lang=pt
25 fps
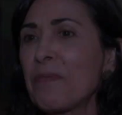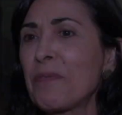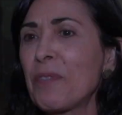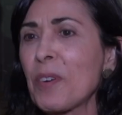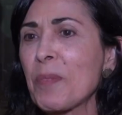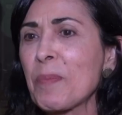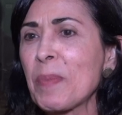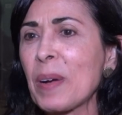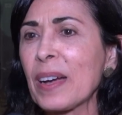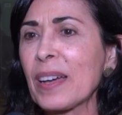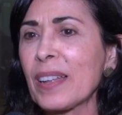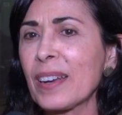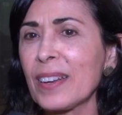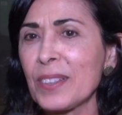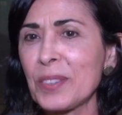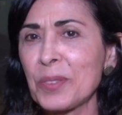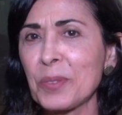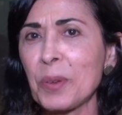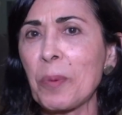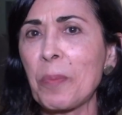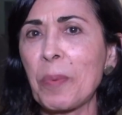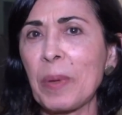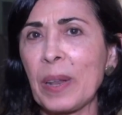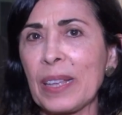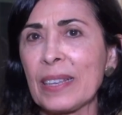Foi uma grande
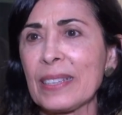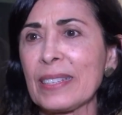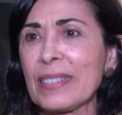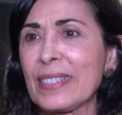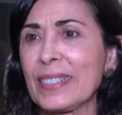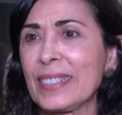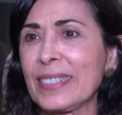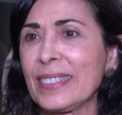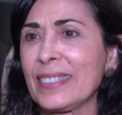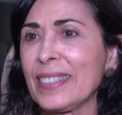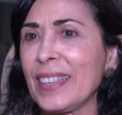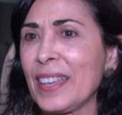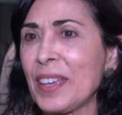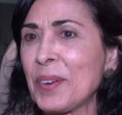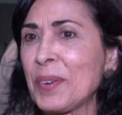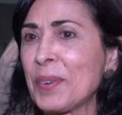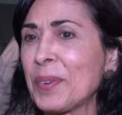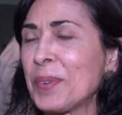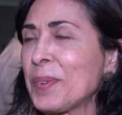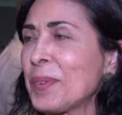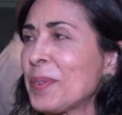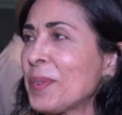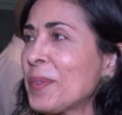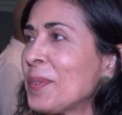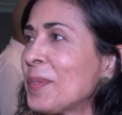surpresa.
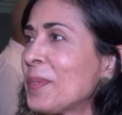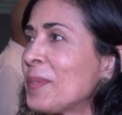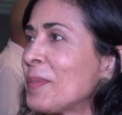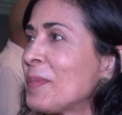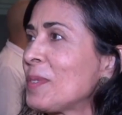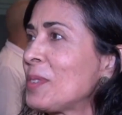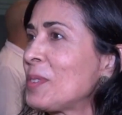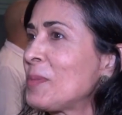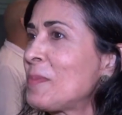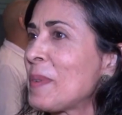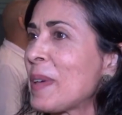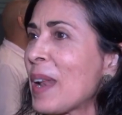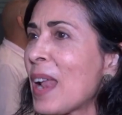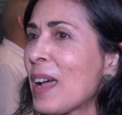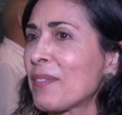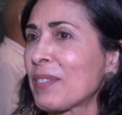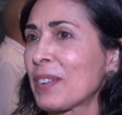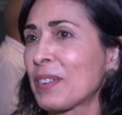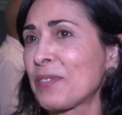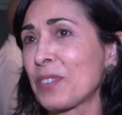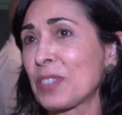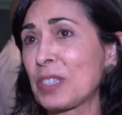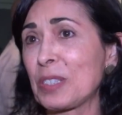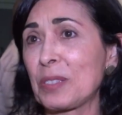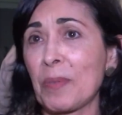Eu
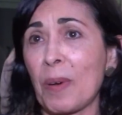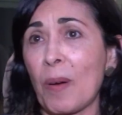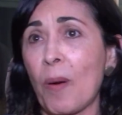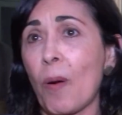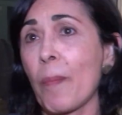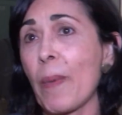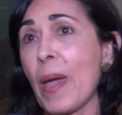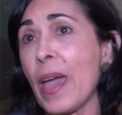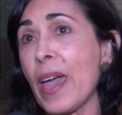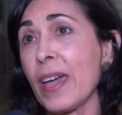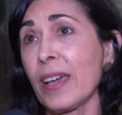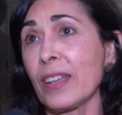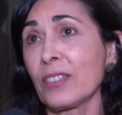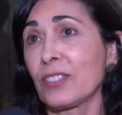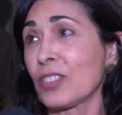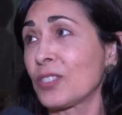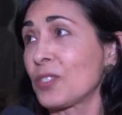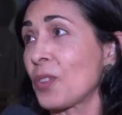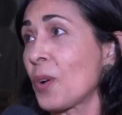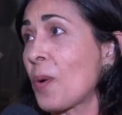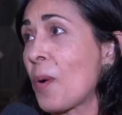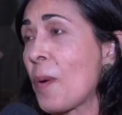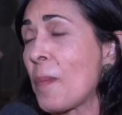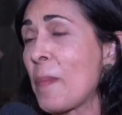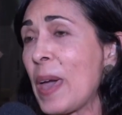esperava que fosse uma comédia,
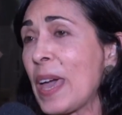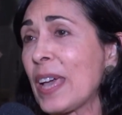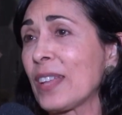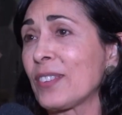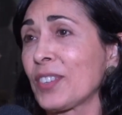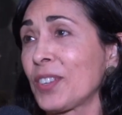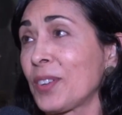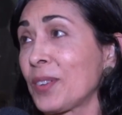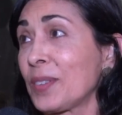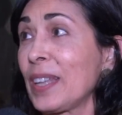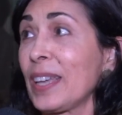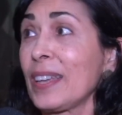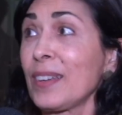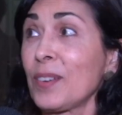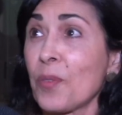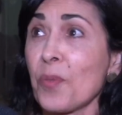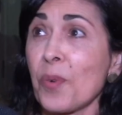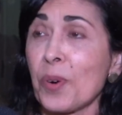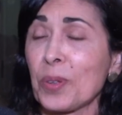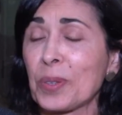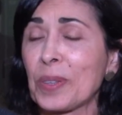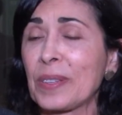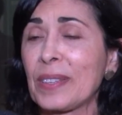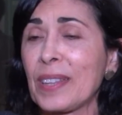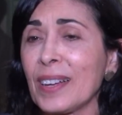só comédia, que eu nem
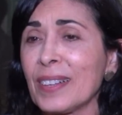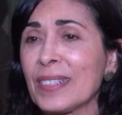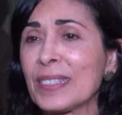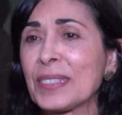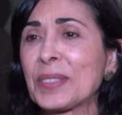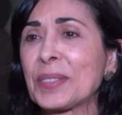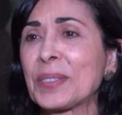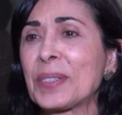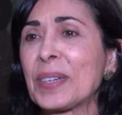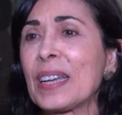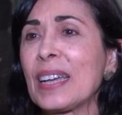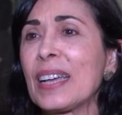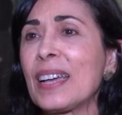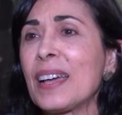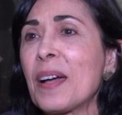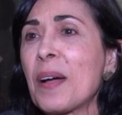curto tanto,